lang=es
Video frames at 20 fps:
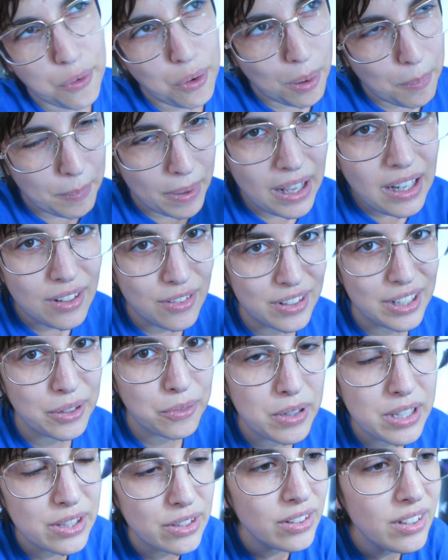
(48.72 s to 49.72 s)
de Juanma, lo
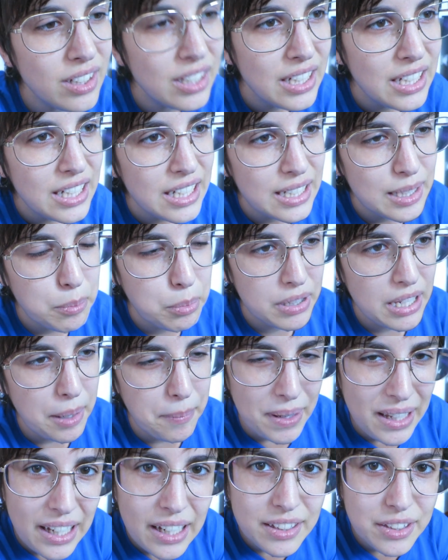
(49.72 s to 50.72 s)
recuerdo.
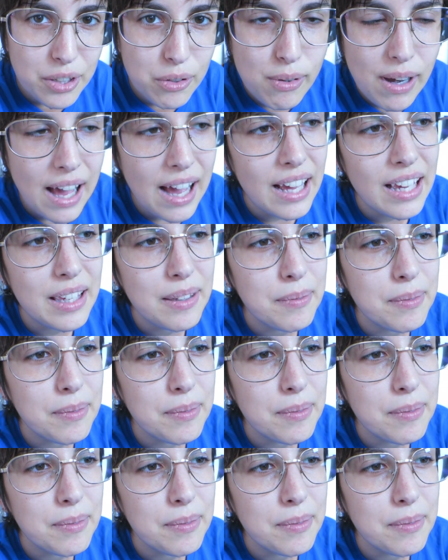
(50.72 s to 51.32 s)
ponía, venga chula.